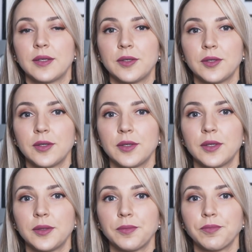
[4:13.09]
э,
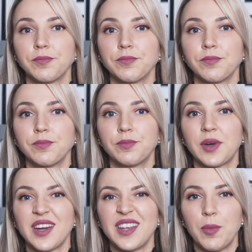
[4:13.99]

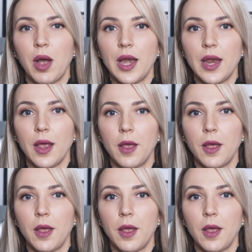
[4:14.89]
прогибали.